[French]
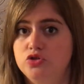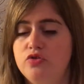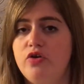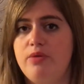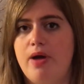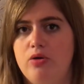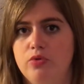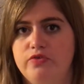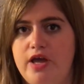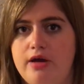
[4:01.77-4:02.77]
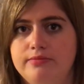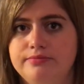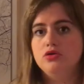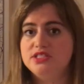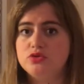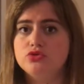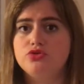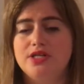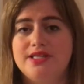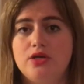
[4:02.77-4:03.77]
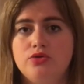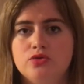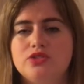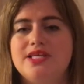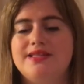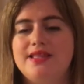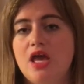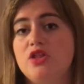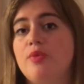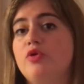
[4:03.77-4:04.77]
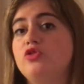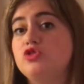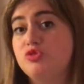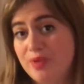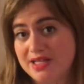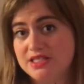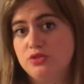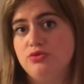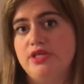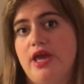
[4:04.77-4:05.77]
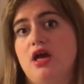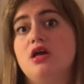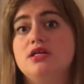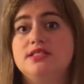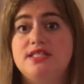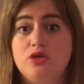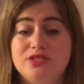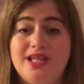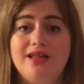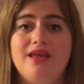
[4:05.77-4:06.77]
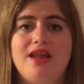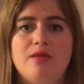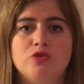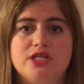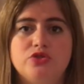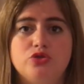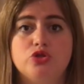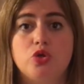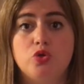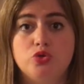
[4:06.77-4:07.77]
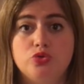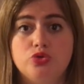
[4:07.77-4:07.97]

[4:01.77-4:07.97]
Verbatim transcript: devant les parlementaires. Le discours sur l'état de l'Union de cette année a une importance particulière. C'est le dernier de la mandature de Jean-Claude